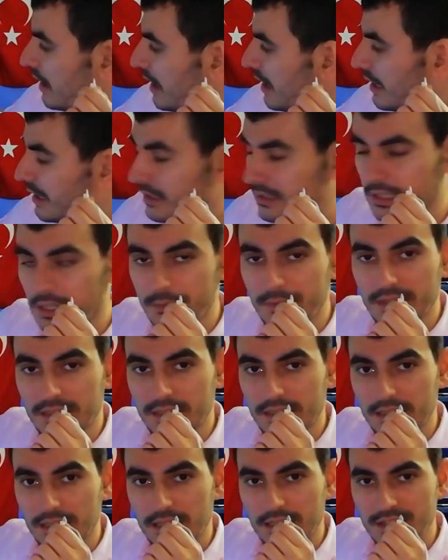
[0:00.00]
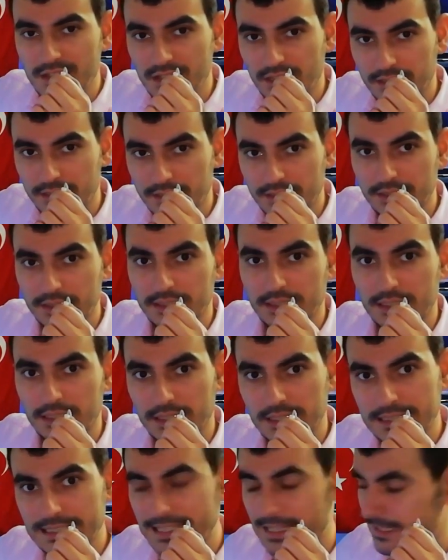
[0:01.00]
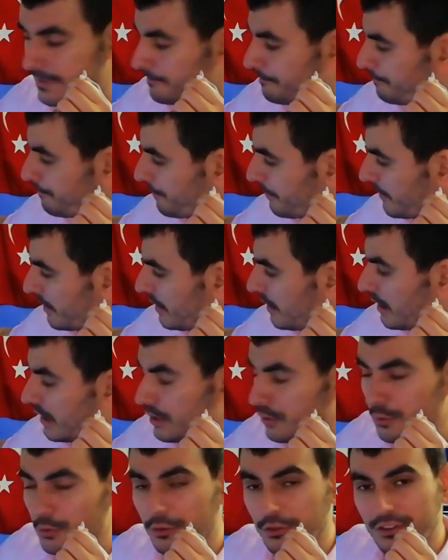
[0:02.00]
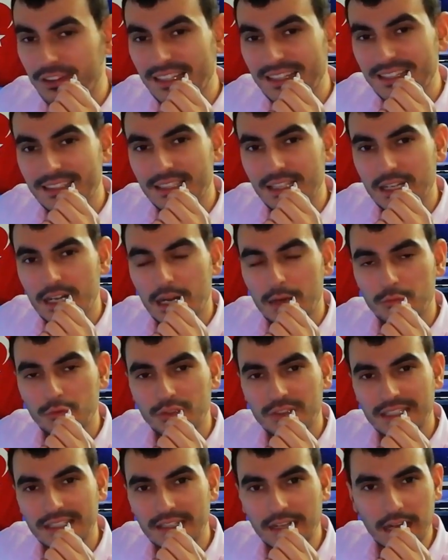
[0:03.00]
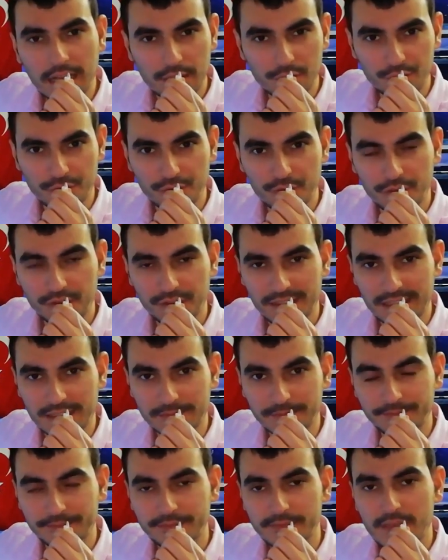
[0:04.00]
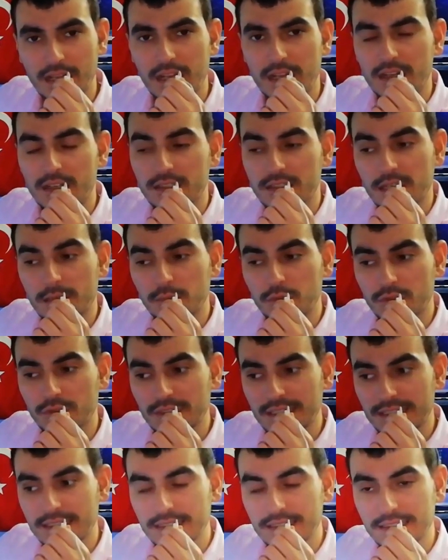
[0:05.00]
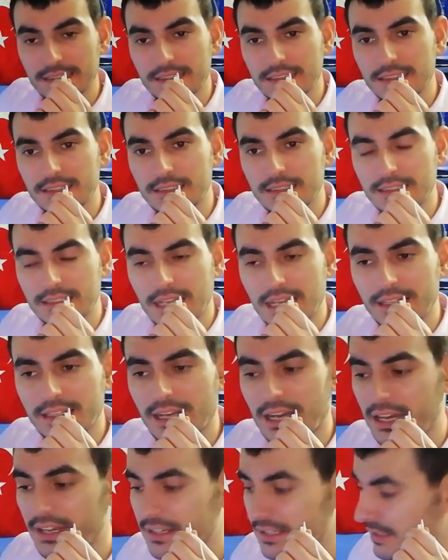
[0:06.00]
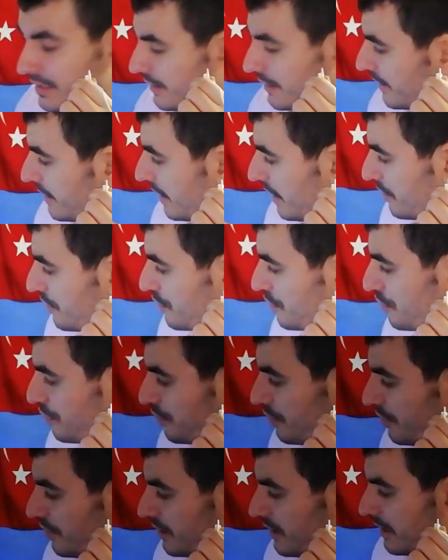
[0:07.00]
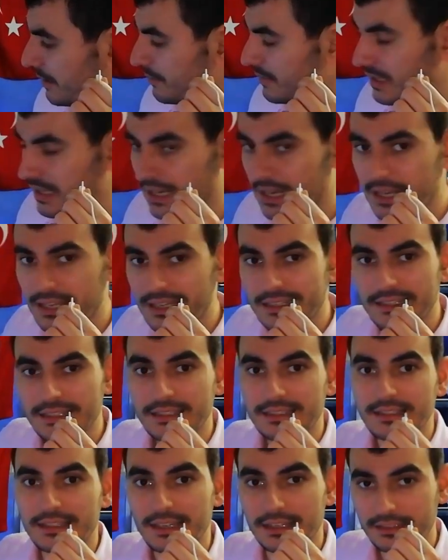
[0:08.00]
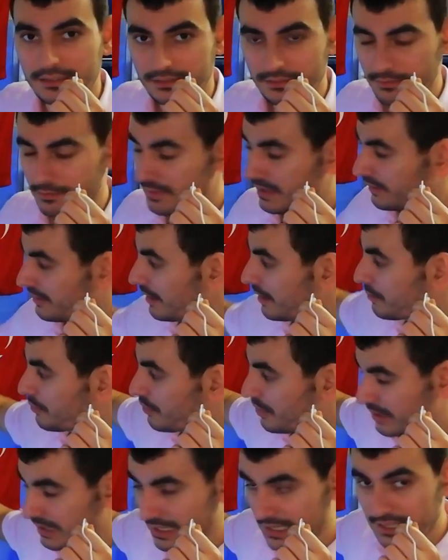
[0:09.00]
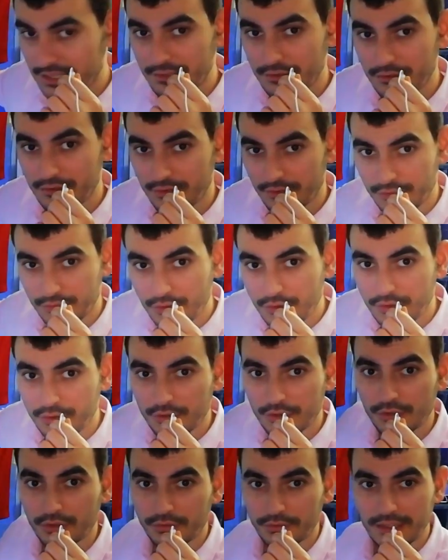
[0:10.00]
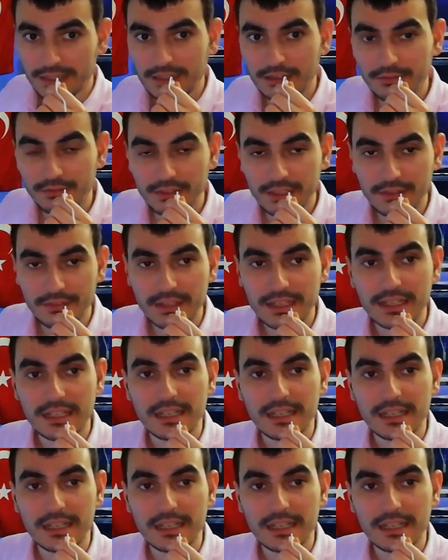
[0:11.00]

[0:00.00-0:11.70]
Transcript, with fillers: Artemiyalar çıktı diyelim. Üstlerinde kabukları kalıyor dostlarım. Kabuklarından ayırırken şu yöntemle ayırırken mesela böyle ayırıyoruz, döküyoruz falan filan.